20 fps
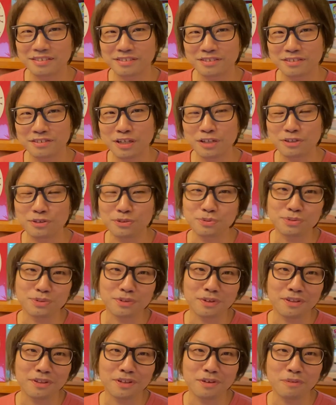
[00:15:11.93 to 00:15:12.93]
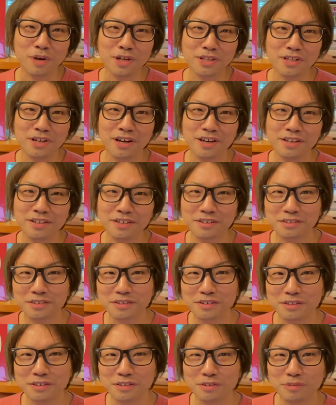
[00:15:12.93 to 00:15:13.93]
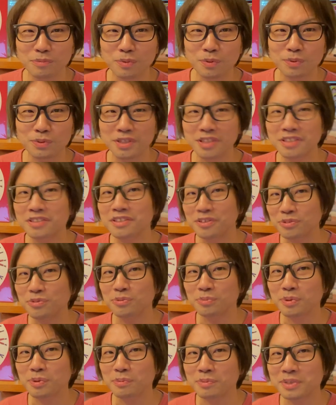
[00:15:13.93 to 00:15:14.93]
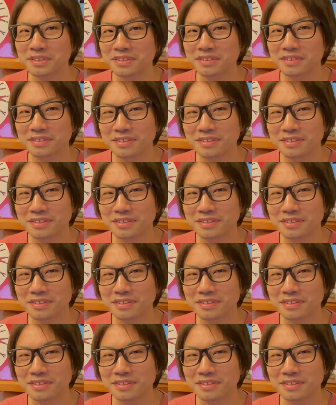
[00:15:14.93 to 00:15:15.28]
何て言うんですかね輪に入り方って僕できてると思います。